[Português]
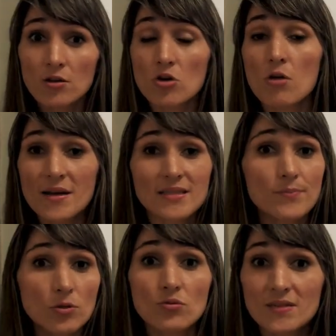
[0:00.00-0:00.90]
então ele começa
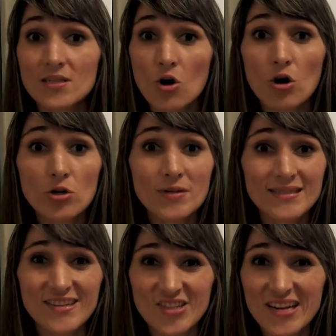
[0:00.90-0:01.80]
a produzir óleo
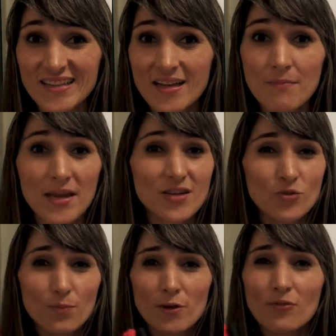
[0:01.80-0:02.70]

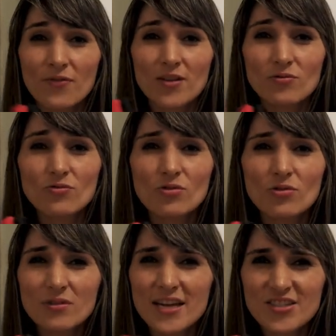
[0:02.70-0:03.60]
exageradamente, o pelo fica tudo
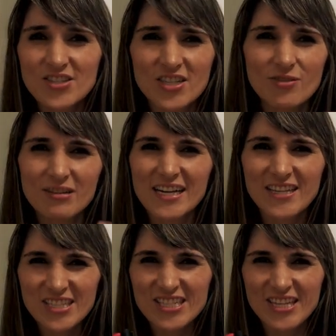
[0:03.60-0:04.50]
grudadinho,
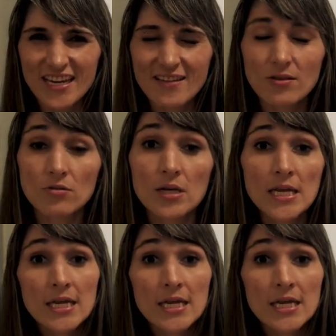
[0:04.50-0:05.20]
graxento.